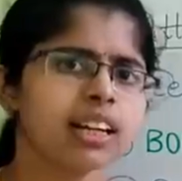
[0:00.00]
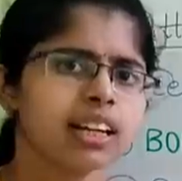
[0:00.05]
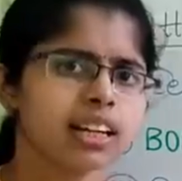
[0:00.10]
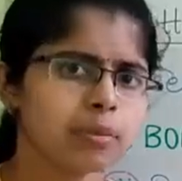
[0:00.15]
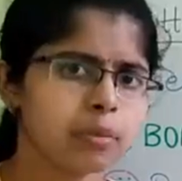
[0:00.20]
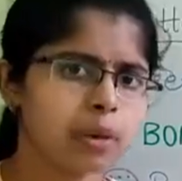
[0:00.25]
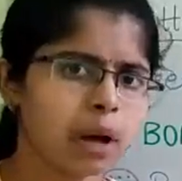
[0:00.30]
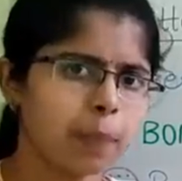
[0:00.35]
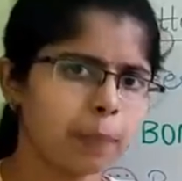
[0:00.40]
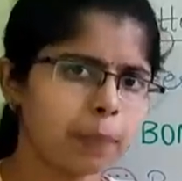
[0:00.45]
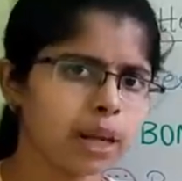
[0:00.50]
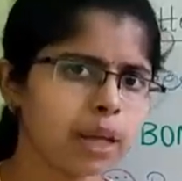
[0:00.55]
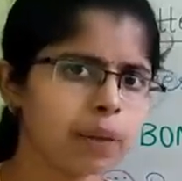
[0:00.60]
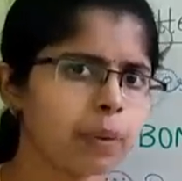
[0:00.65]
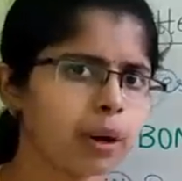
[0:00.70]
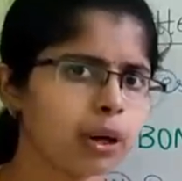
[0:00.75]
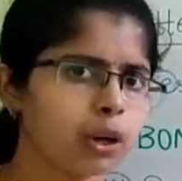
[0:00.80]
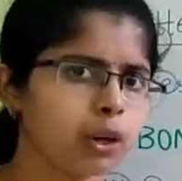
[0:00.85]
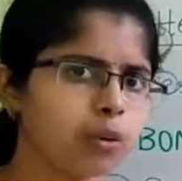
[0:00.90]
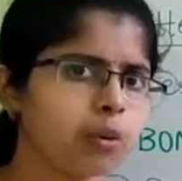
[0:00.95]
நம்ம அப்ளை
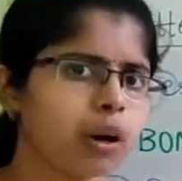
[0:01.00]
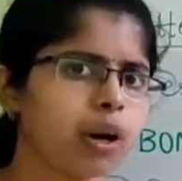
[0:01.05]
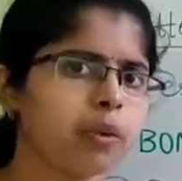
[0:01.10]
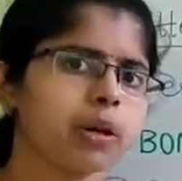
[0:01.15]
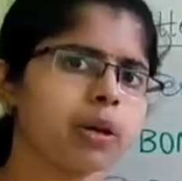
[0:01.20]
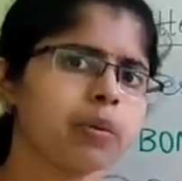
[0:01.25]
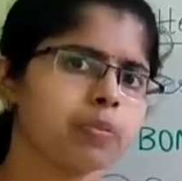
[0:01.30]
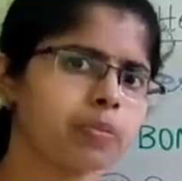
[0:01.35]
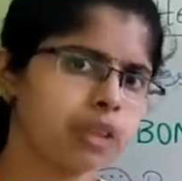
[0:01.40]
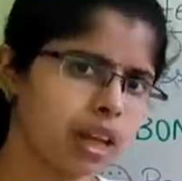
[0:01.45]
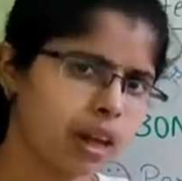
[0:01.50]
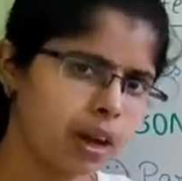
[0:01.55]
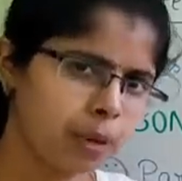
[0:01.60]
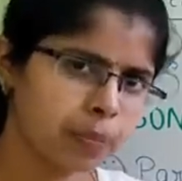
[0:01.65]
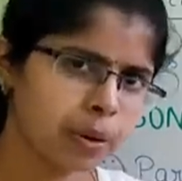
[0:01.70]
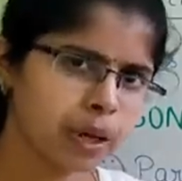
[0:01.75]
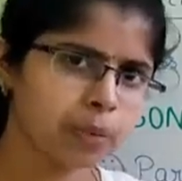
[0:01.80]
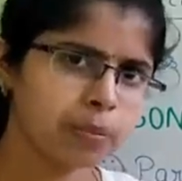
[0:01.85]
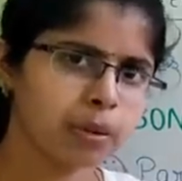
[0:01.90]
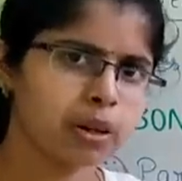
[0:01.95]
பண்ணுமா மேம்
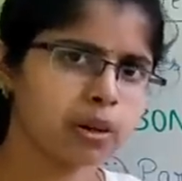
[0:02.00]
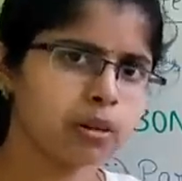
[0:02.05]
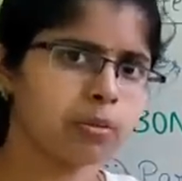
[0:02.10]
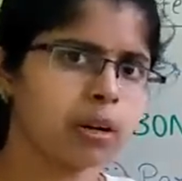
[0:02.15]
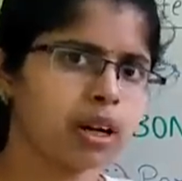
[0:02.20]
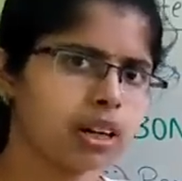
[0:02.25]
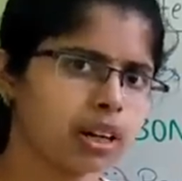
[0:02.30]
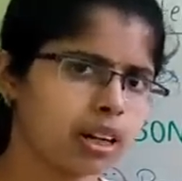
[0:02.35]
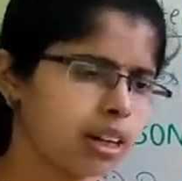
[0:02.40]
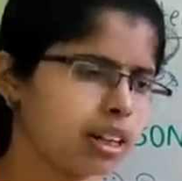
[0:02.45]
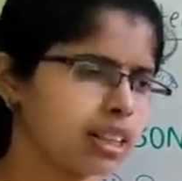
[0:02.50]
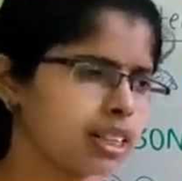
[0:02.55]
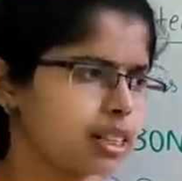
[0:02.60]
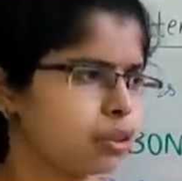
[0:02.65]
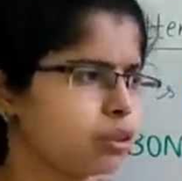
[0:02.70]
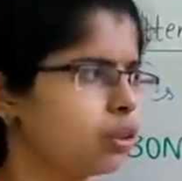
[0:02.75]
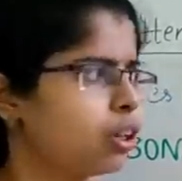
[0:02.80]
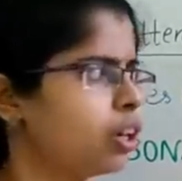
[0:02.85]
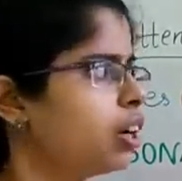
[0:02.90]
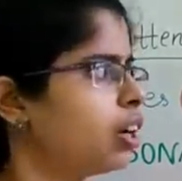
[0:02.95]
அப்ளை பண்ணுமாக்கா
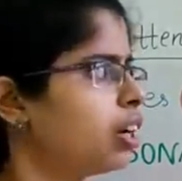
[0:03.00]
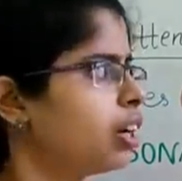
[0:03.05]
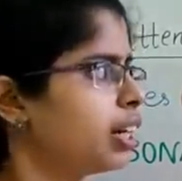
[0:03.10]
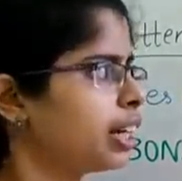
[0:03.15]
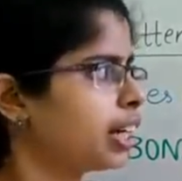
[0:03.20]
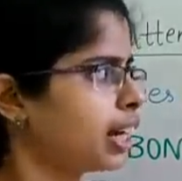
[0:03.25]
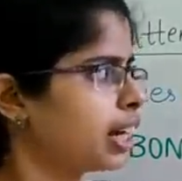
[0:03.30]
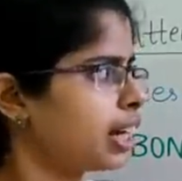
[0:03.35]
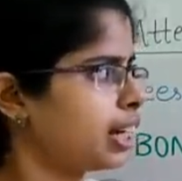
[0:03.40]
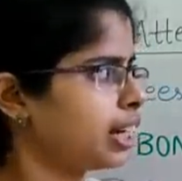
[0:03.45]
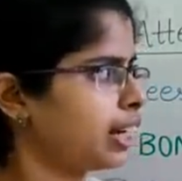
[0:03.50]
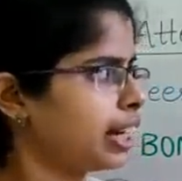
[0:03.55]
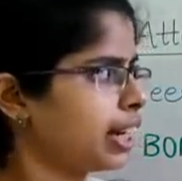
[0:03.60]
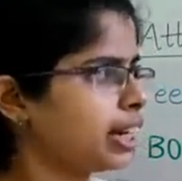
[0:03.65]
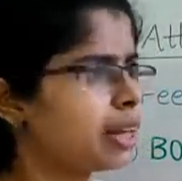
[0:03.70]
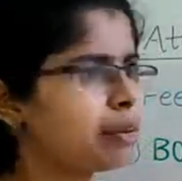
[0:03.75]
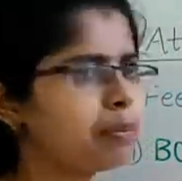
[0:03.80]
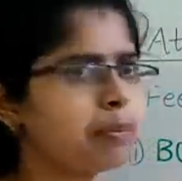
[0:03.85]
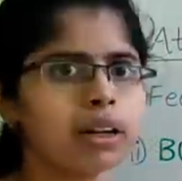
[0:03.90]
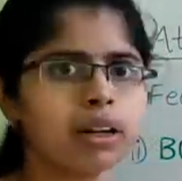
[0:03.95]
ஸோ நீங்கள்
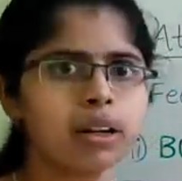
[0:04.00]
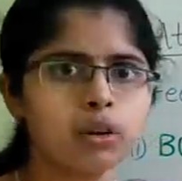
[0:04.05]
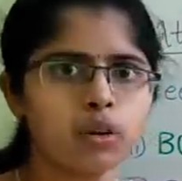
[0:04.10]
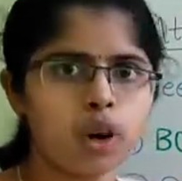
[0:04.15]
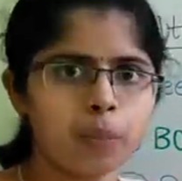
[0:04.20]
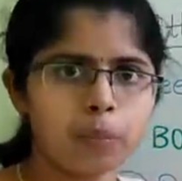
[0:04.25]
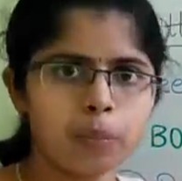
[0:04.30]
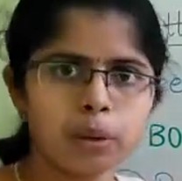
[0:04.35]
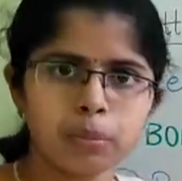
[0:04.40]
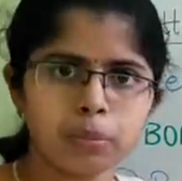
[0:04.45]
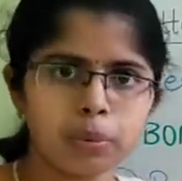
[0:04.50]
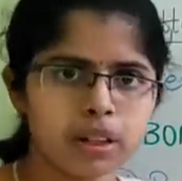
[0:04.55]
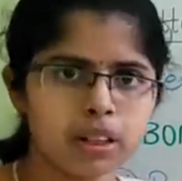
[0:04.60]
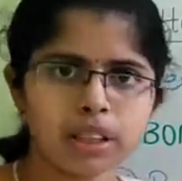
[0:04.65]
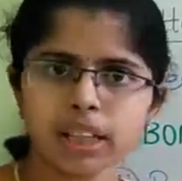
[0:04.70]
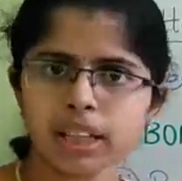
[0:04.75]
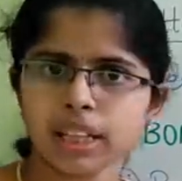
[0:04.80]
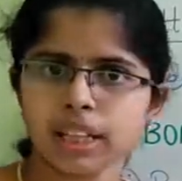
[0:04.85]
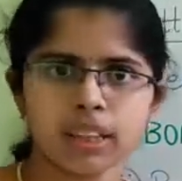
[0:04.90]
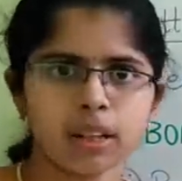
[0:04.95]
என்ன பண்ணணும் அப்ளை
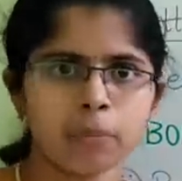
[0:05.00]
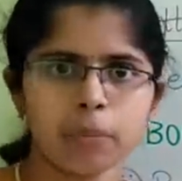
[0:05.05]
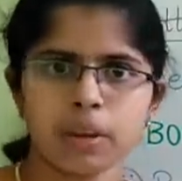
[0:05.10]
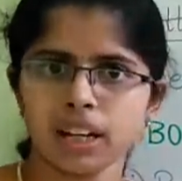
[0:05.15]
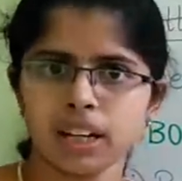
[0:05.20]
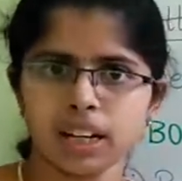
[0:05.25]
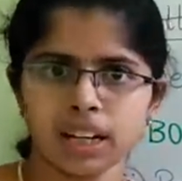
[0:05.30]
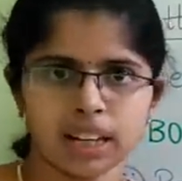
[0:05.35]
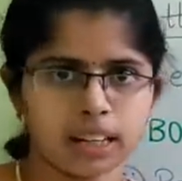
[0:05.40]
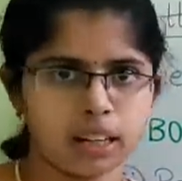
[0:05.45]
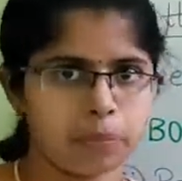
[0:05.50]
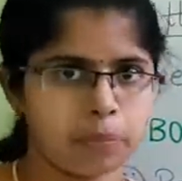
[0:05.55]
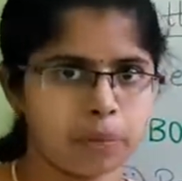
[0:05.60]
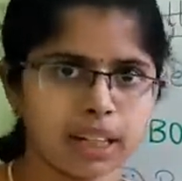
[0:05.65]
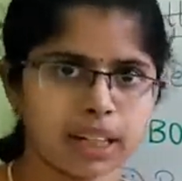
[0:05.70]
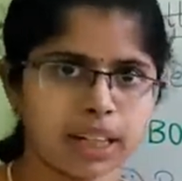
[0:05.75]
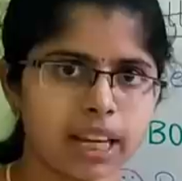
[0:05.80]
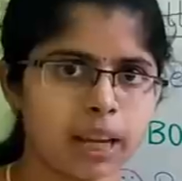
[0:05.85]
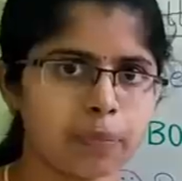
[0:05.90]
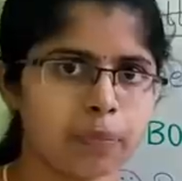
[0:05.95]
பண்ணுறதுக்கு இந்த மாதிரி நிறைய
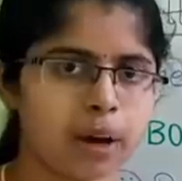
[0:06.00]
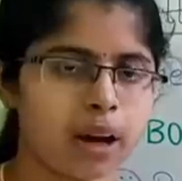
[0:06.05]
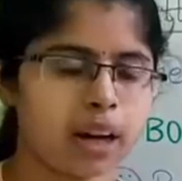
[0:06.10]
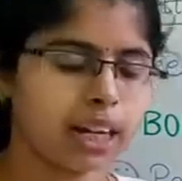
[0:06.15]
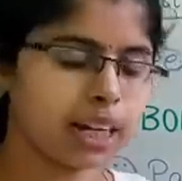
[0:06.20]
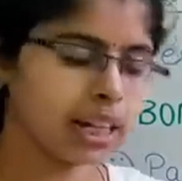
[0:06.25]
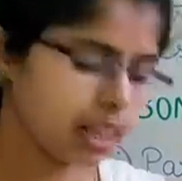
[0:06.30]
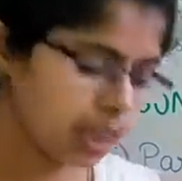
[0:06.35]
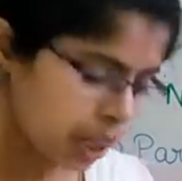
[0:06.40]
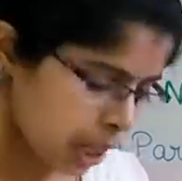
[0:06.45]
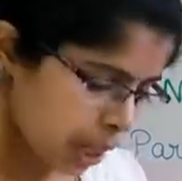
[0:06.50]
பேர் கேட்பாங்க